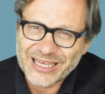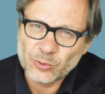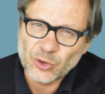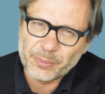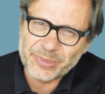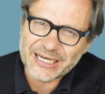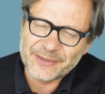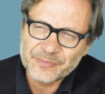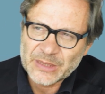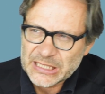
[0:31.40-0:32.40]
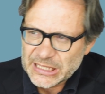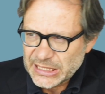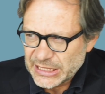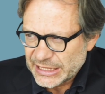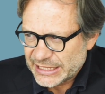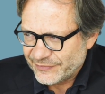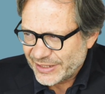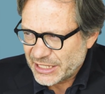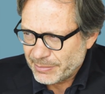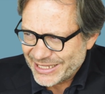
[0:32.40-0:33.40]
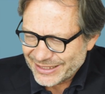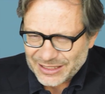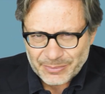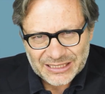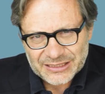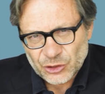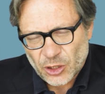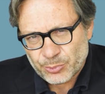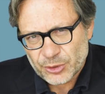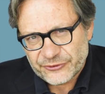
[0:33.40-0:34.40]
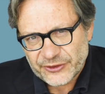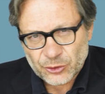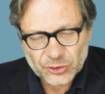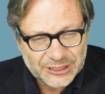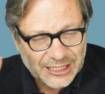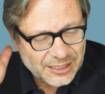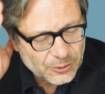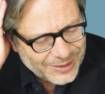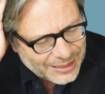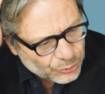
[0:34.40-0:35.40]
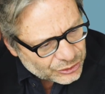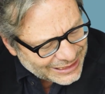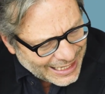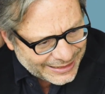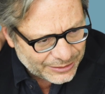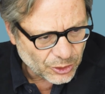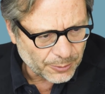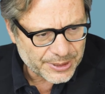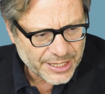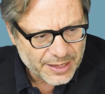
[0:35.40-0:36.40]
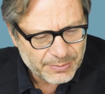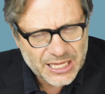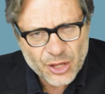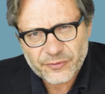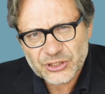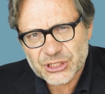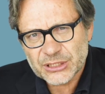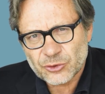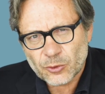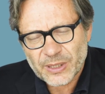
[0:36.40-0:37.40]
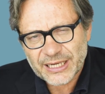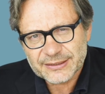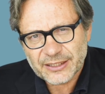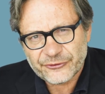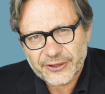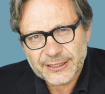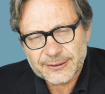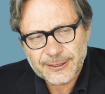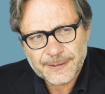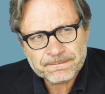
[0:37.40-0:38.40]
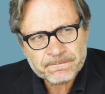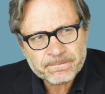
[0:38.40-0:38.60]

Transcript: che è un'opera che viene immediatamente dopo la Seconda Guerra Mondiale, un'opera del 1947.